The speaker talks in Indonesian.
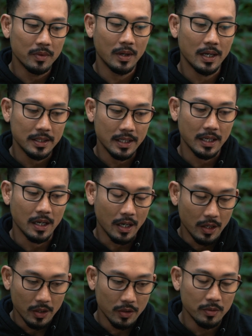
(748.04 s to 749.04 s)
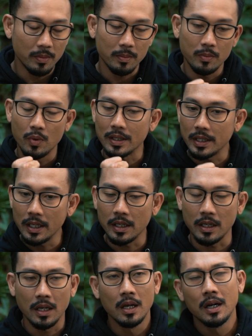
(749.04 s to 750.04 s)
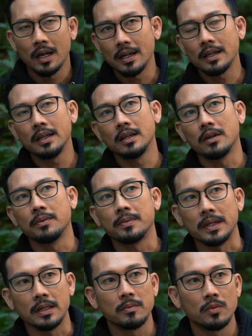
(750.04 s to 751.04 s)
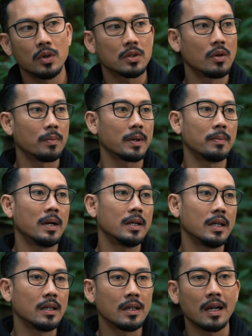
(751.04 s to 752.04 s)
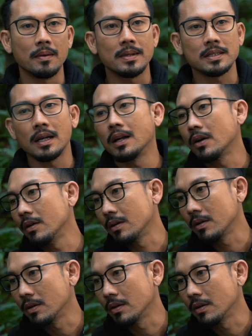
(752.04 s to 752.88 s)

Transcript: mulanya lu membuat ini, karena gini loh, Pi. Buat gue pribadi nggak masalah kok